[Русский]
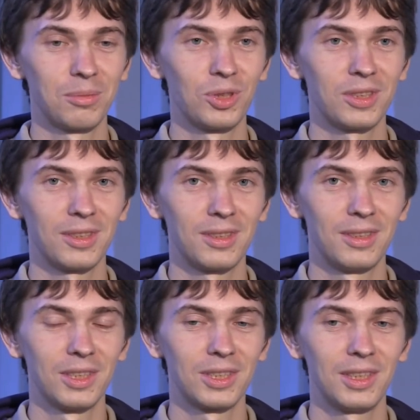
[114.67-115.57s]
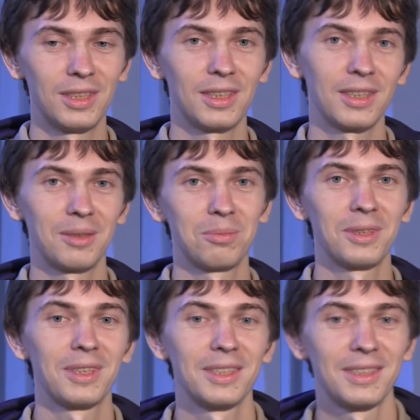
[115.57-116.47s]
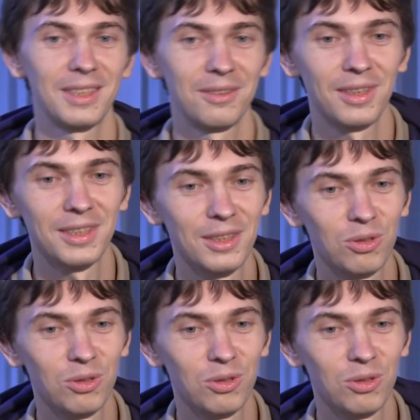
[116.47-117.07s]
Обычно даже есть такая прекрасная фраза,